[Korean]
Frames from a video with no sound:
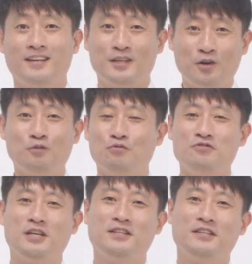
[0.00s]
이런
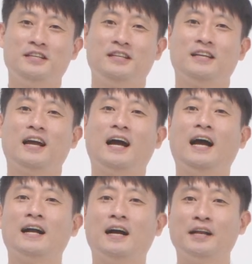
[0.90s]
문제들이
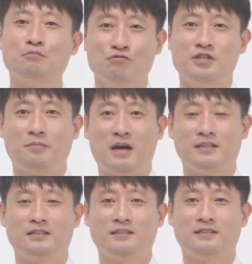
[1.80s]
하갈의
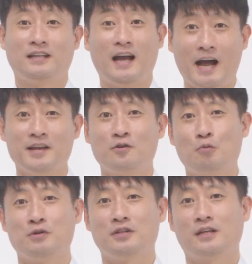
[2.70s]
문제만은 아닐
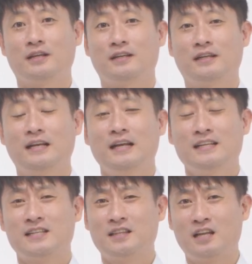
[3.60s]
겁니다.
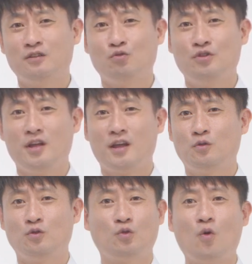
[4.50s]
사단은
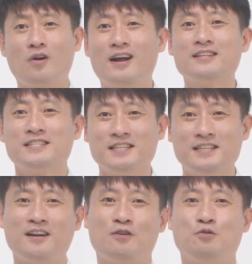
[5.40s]
우리에게도 똑같이
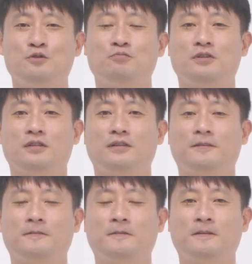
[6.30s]
일하고 있습니다.
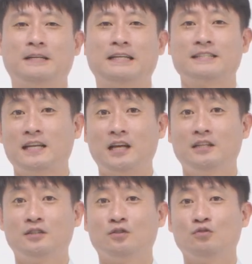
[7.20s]

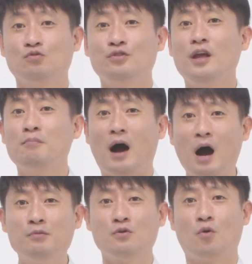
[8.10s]
사단은 우리의
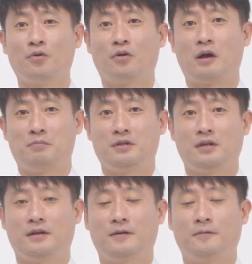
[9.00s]
마음을 공격합니다.